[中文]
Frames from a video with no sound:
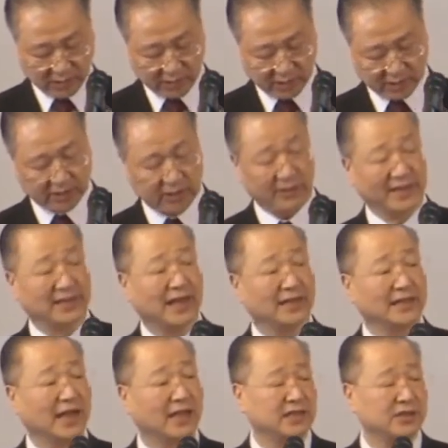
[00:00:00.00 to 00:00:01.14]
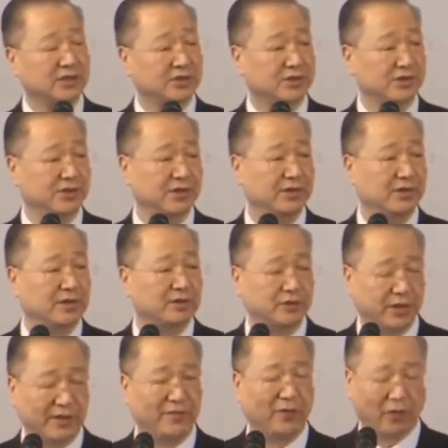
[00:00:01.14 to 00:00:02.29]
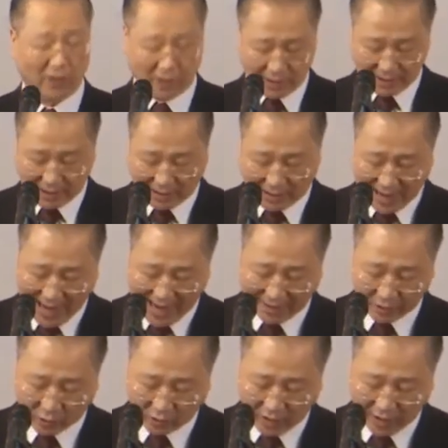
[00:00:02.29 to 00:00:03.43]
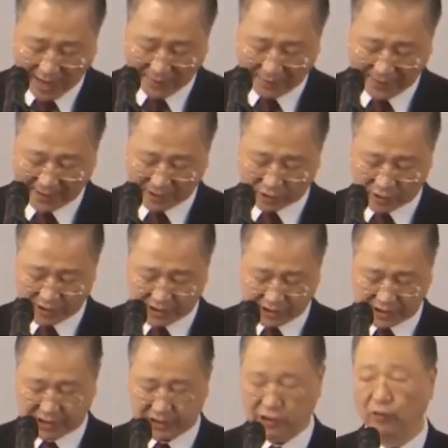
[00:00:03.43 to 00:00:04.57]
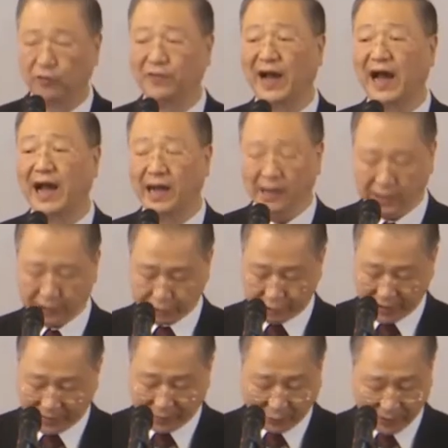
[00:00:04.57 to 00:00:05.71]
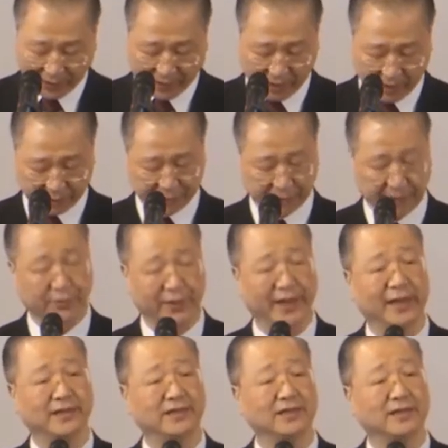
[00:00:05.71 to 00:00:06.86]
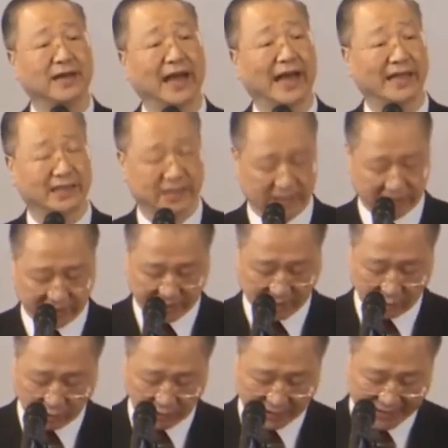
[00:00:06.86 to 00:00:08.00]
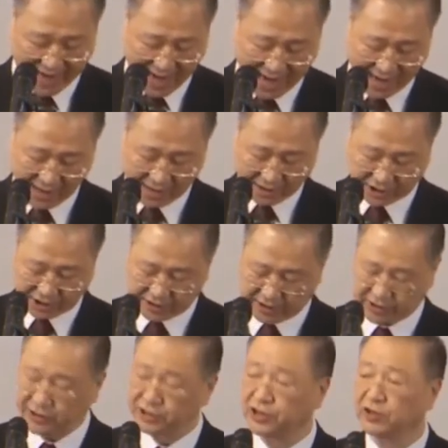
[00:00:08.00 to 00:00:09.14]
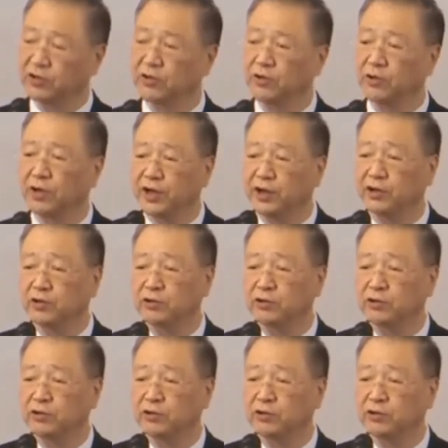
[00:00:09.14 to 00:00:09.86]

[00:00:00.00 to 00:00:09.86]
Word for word: 希望大家继续学佛，要爱国爱民、遵纪守法。学佛呢，要学会热爱自己的国家，勤修六